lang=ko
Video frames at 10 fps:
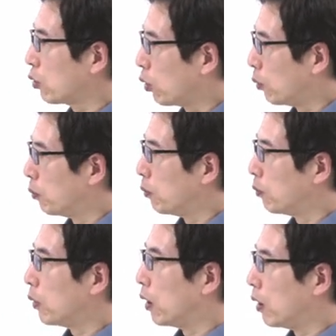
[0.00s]
조금
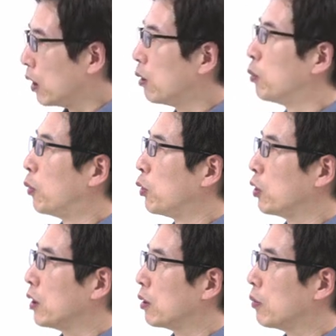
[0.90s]
어, 일부 볼
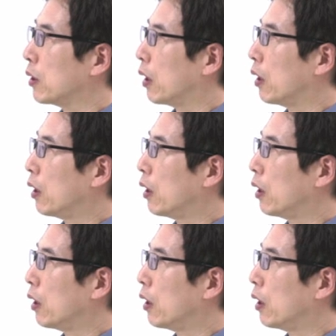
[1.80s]
수 있습니다.